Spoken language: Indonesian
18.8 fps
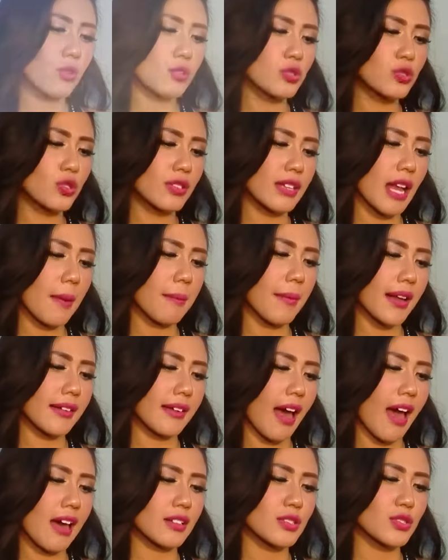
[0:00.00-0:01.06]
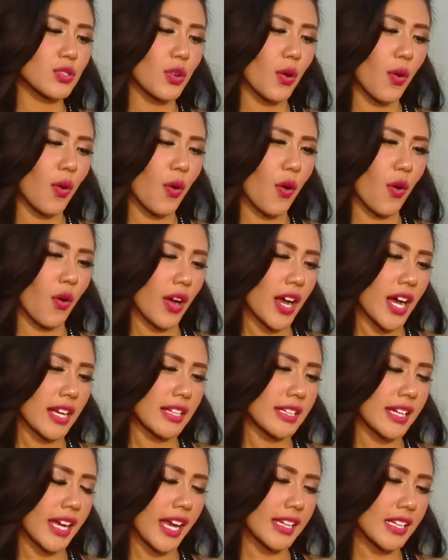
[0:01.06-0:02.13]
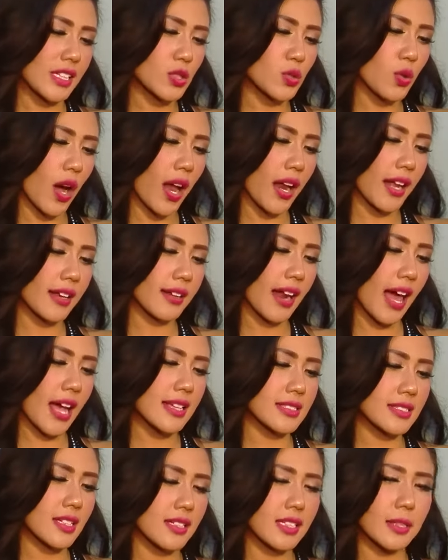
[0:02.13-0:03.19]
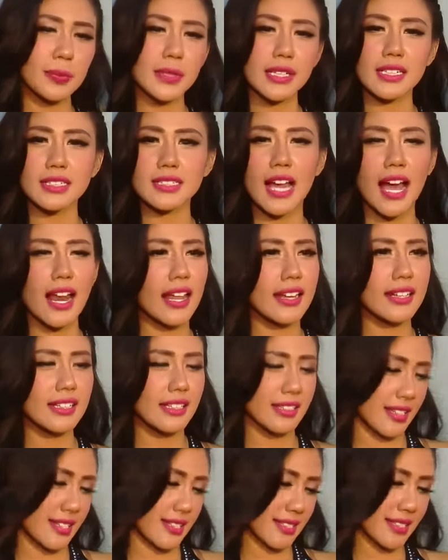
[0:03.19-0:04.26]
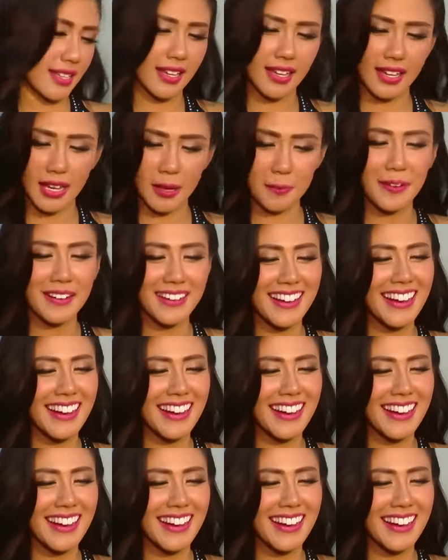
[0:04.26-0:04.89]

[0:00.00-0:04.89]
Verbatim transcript: muncul nama Narjo nih kayaknya jualan laser nih pinggir jalan nih di skip